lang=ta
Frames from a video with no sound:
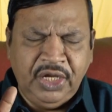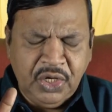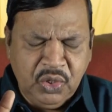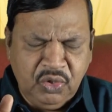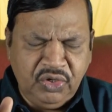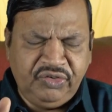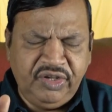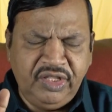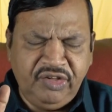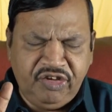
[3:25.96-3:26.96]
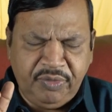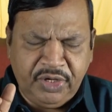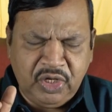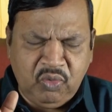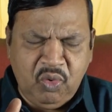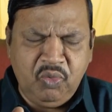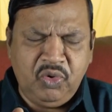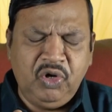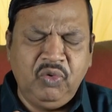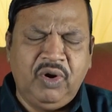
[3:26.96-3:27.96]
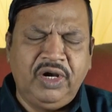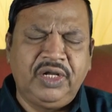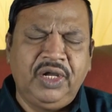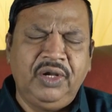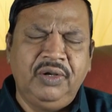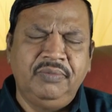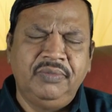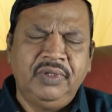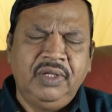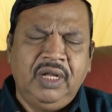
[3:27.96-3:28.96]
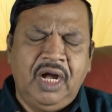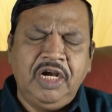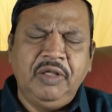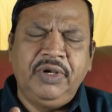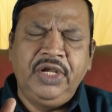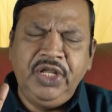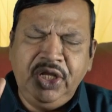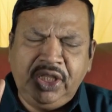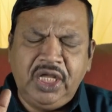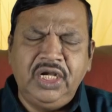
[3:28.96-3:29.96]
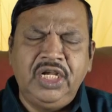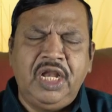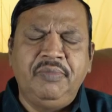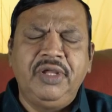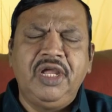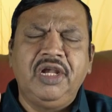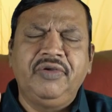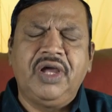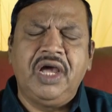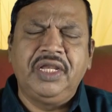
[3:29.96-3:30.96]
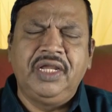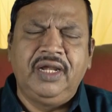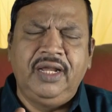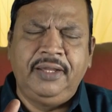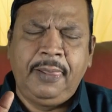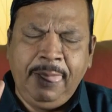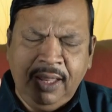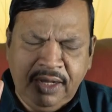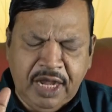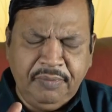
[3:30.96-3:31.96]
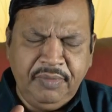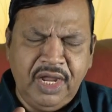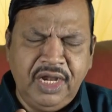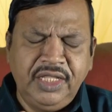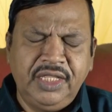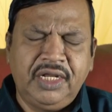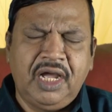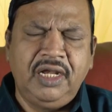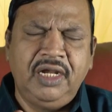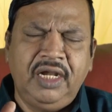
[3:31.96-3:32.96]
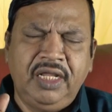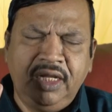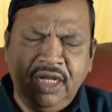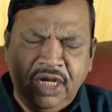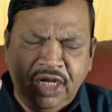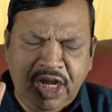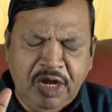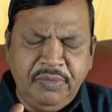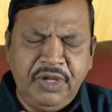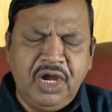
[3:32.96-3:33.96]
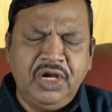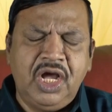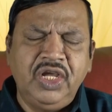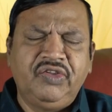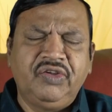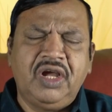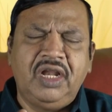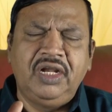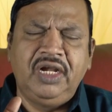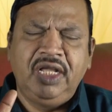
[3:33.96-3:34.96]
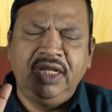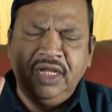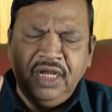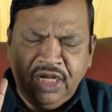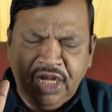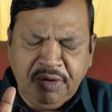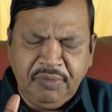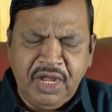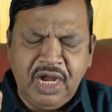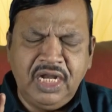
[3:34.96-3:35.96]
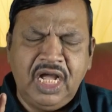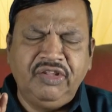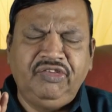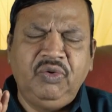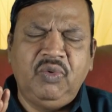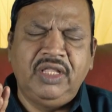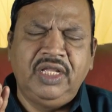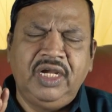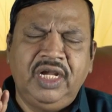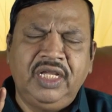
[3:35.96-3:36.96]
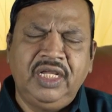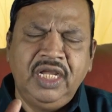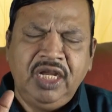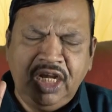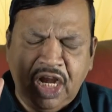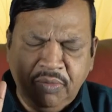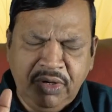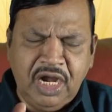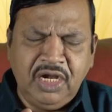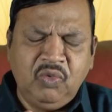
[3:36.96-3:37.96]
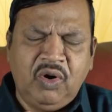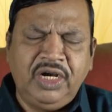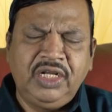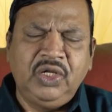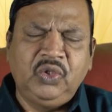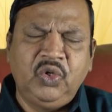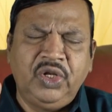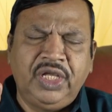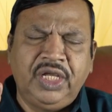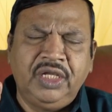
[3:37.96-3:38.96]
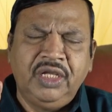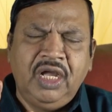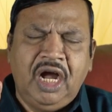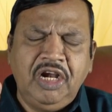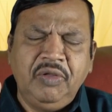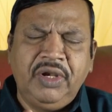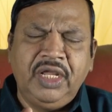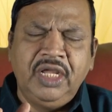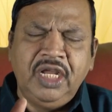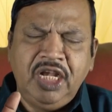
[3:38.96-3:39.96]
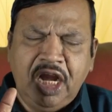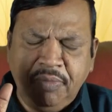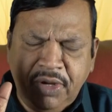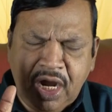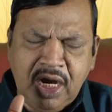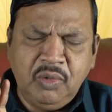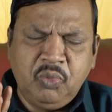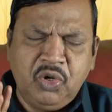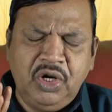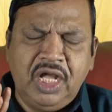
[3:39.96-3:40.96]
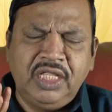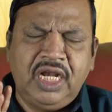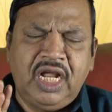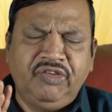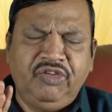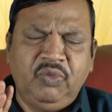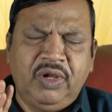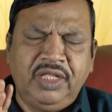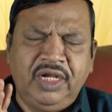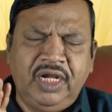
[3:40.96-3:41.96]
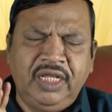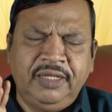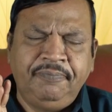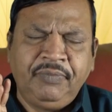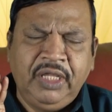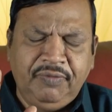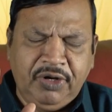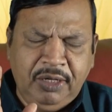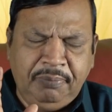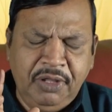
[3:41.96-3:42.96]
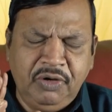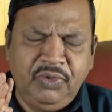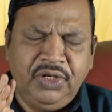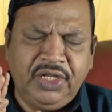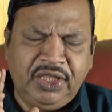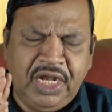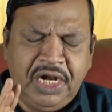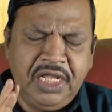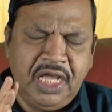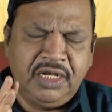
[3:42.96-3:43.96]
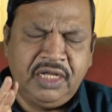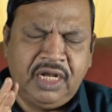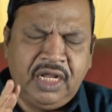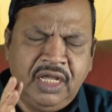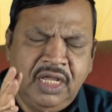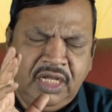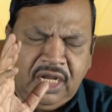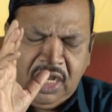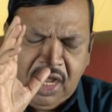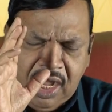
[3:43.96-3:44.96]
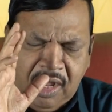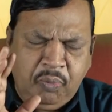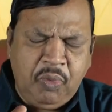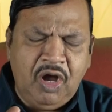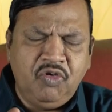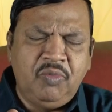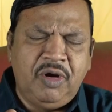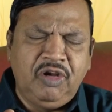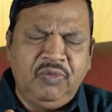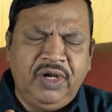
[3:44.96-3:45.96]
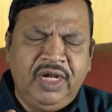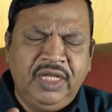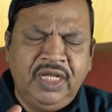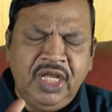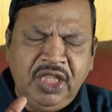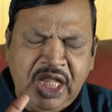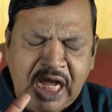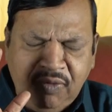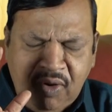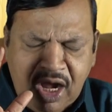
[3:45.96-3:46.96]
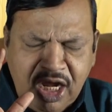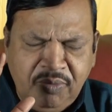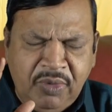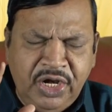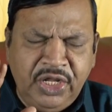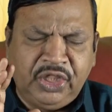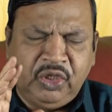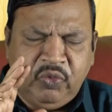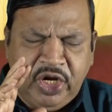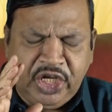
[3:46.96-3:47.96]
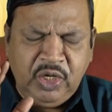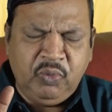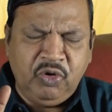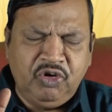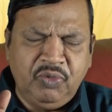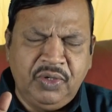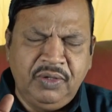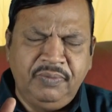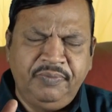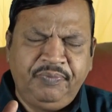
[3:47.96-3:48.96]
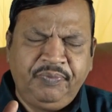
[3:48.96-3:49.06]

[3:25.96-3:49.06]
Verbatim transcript: என்னோடு சேர்ந்து ஜெபிக்கிற ஒவ்வொருடைய வாழ்க்கையிலும் ஆண்டவரை நீ தர நன்மையான காரியங்களை நன்மையான எதிர்காலங்களை நன்மையான ஆயுசு காலங்களை நன்மையான ஆசீர்வாதங்களை நன்மையான வாழ்க்கை துணையை ஆண்டவரே நன்மையான பொருளாதார ஆசீர்வாதங்களை இவர்கள் பெறுவதற்கு தடையாக இருக்கிற எல்லா பாவமானவைகளை தயவாய் மன்னித்து விளக்கி போட்டு விடும்